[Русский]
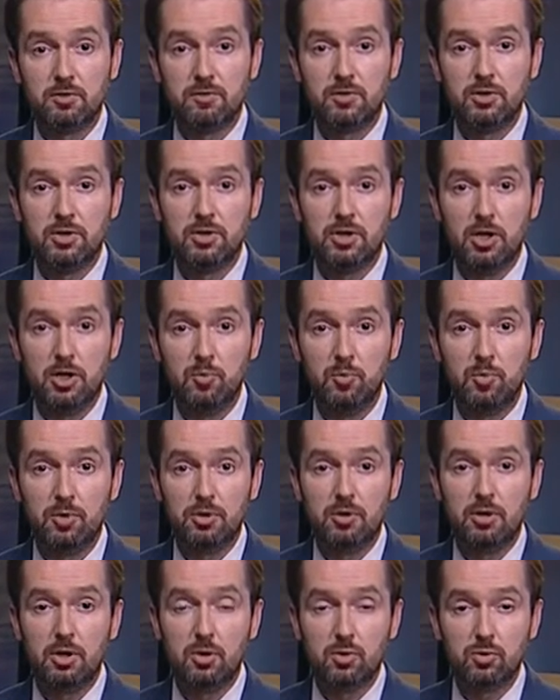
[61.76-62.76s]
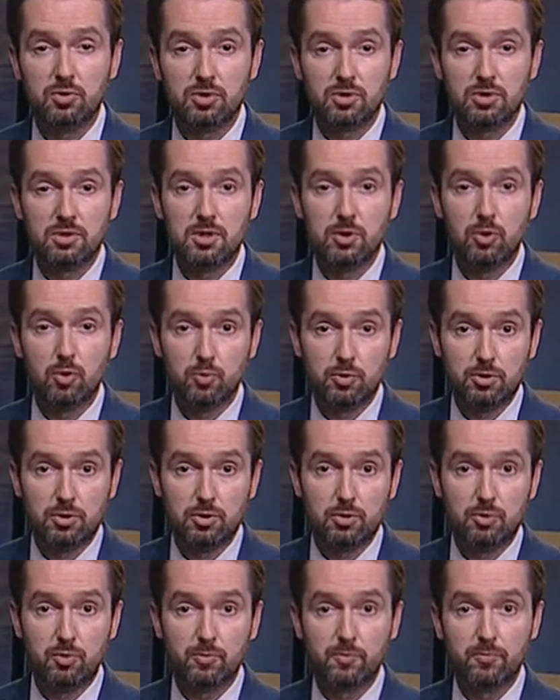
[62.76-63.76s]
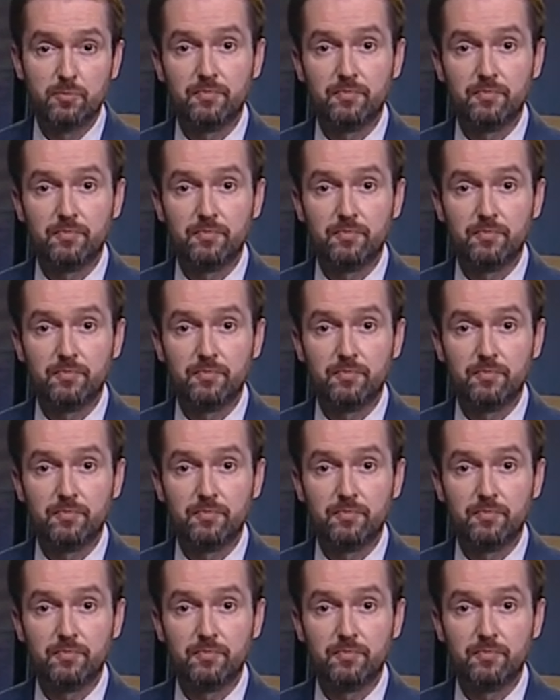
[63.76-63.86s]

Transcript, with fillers: вещей передается заемщику.